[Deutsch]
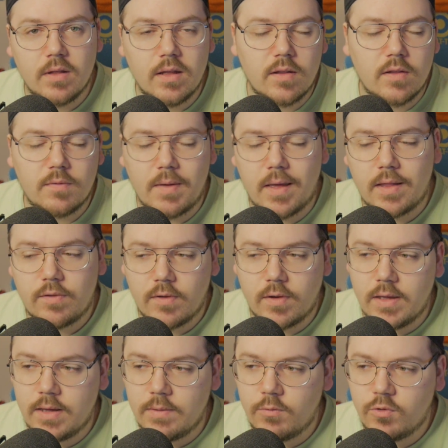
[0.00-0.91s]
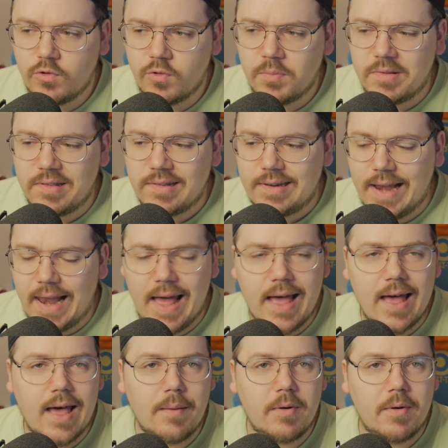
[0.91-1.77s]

Ne? Das war zwar irgendwo so ein bisschen klar,